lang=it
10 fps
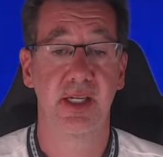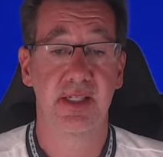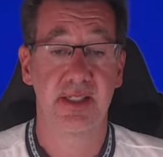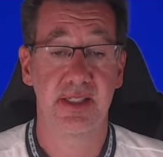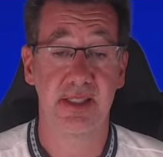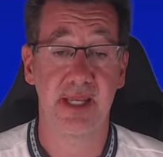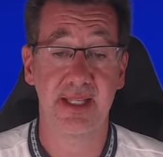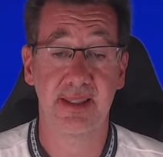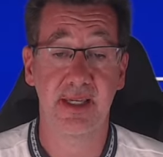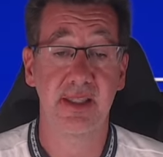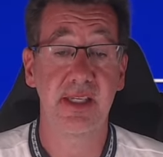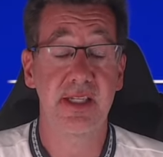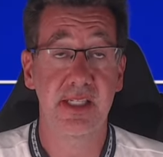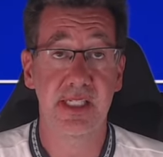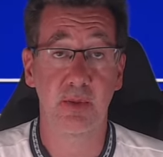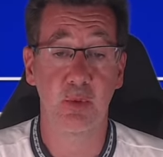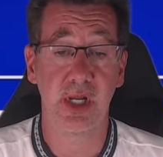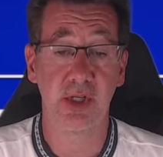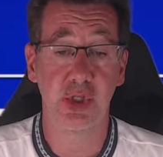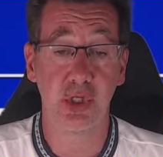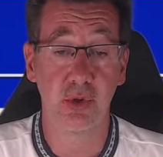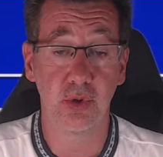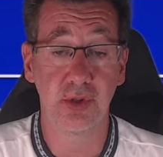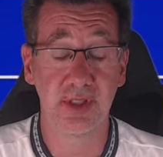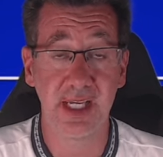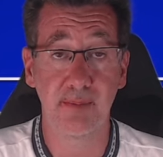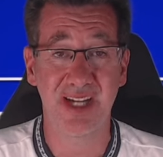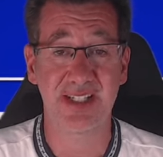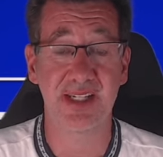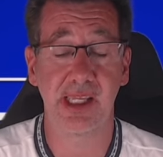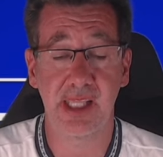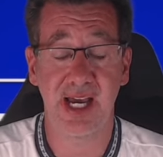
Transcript: Si tratta di Samuel Gigot del Marsiglia,